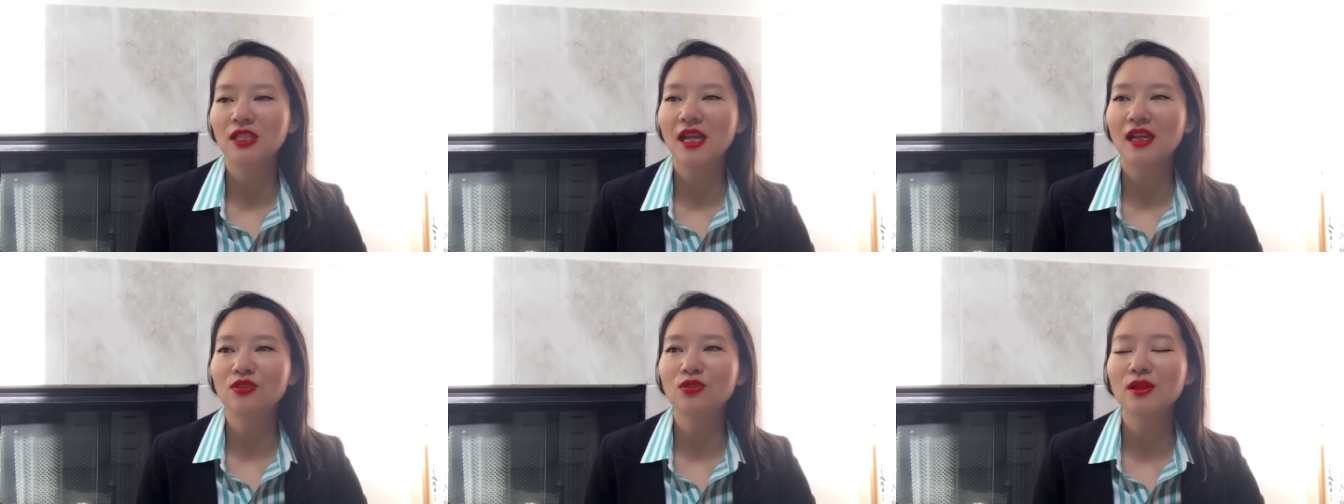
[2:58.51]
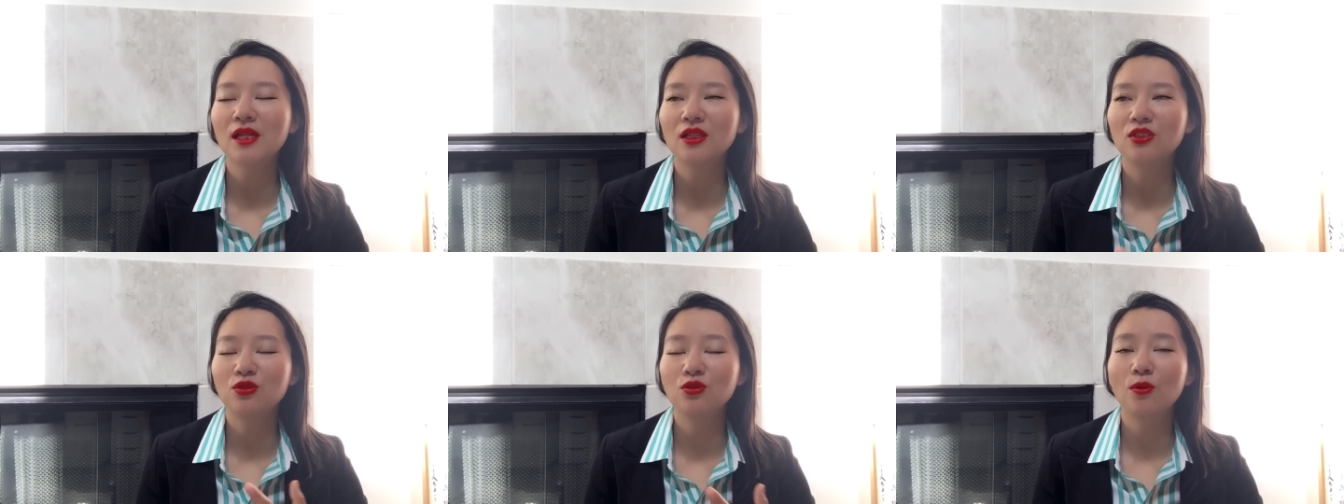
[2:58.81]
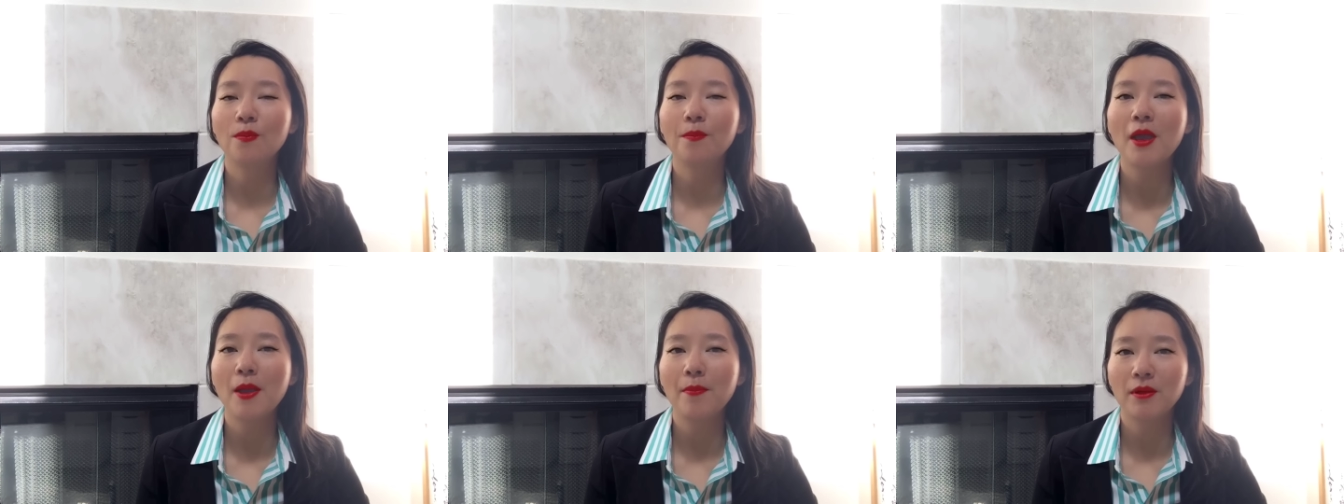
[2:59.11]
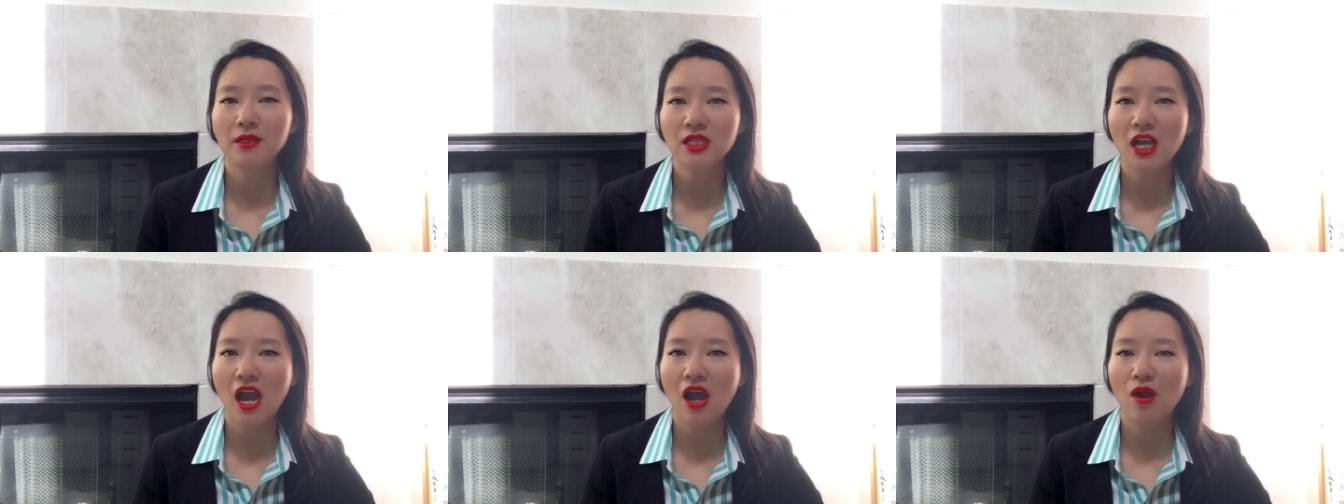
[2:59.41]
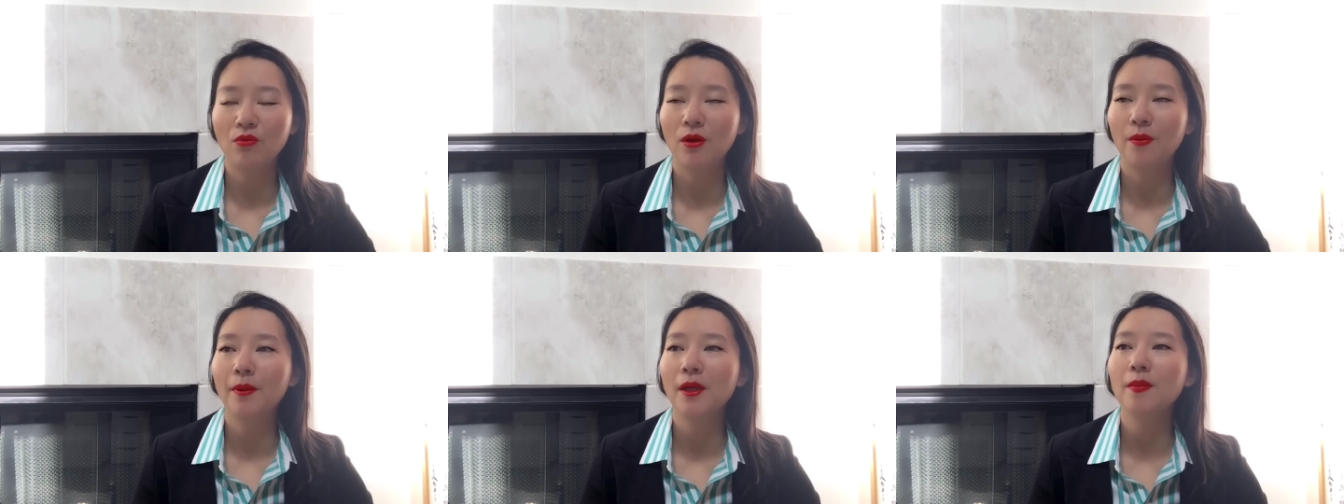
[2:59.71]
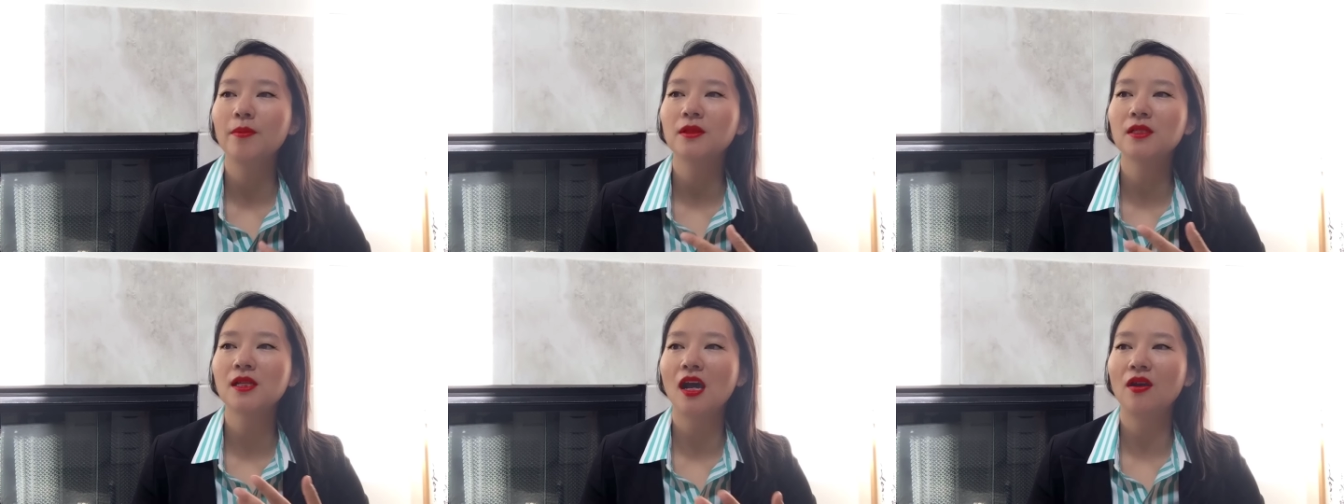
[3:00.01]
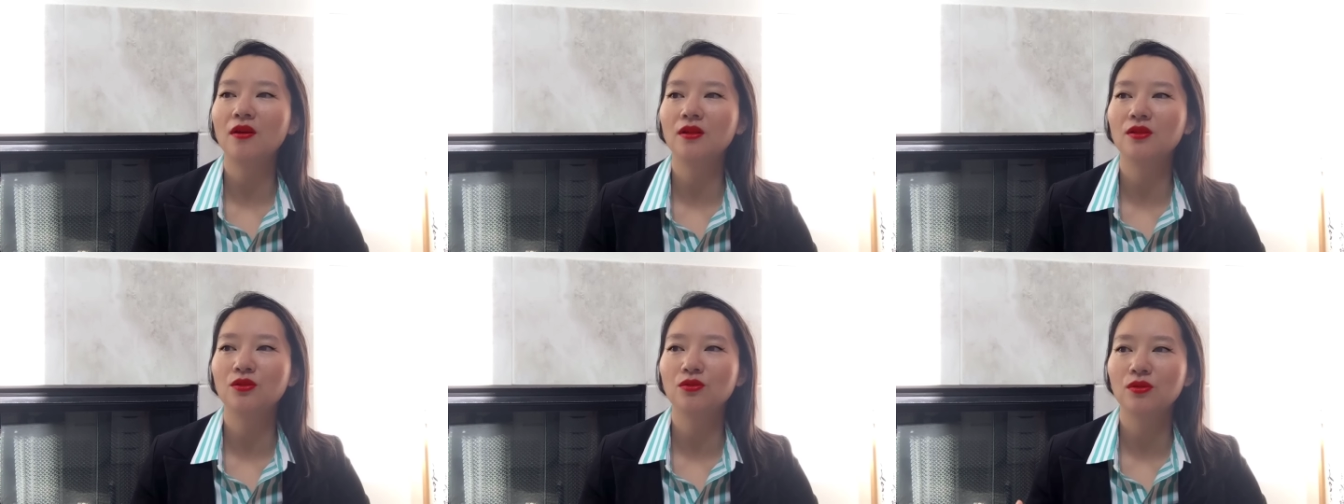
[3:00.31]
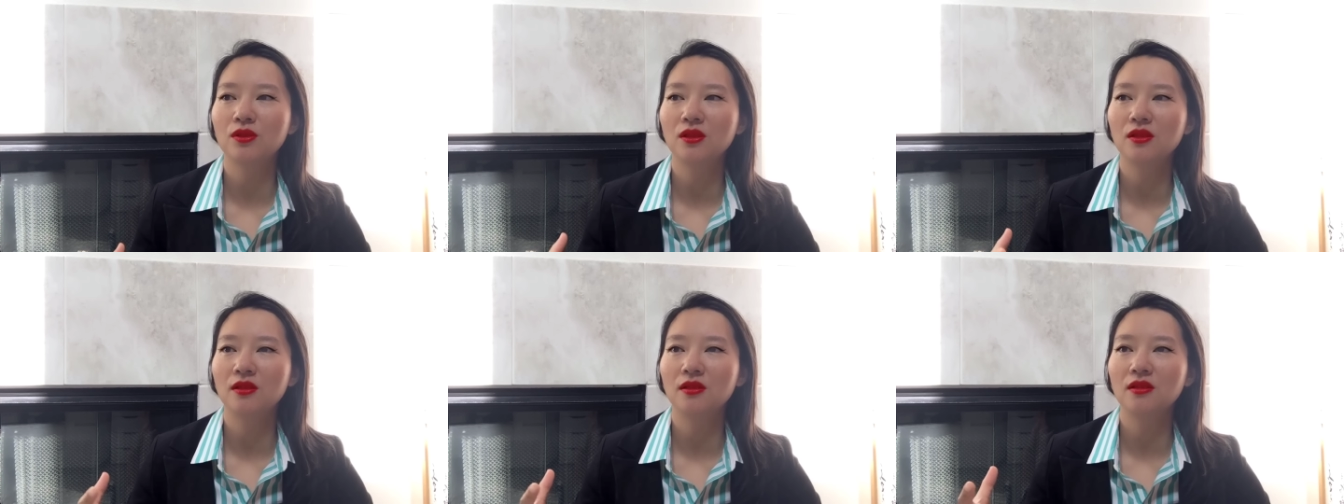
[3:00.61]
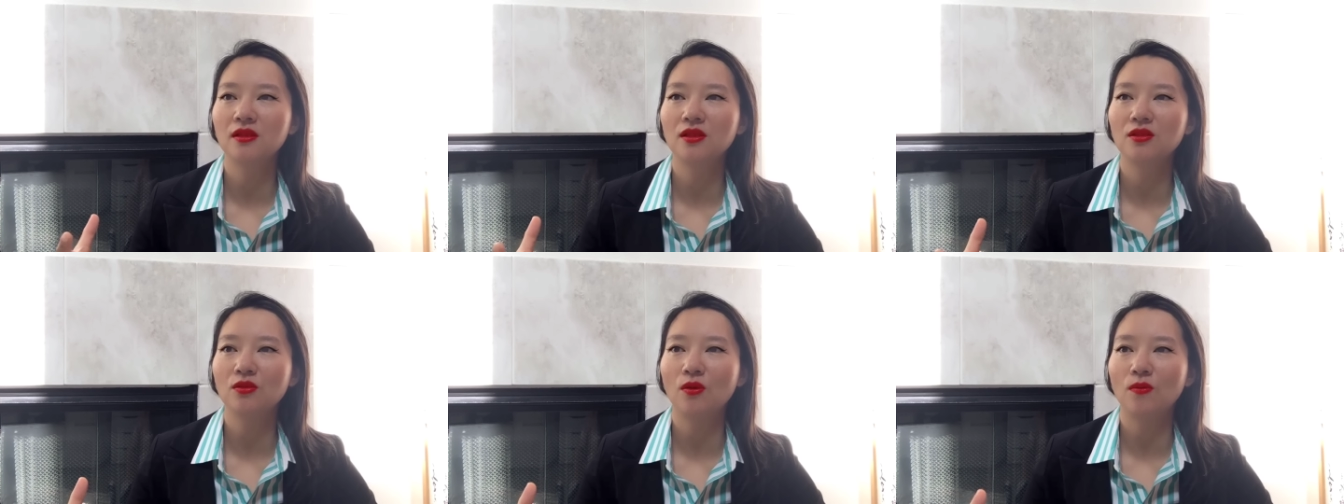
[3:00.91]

他说那你用 paper towel， paper towel 就是那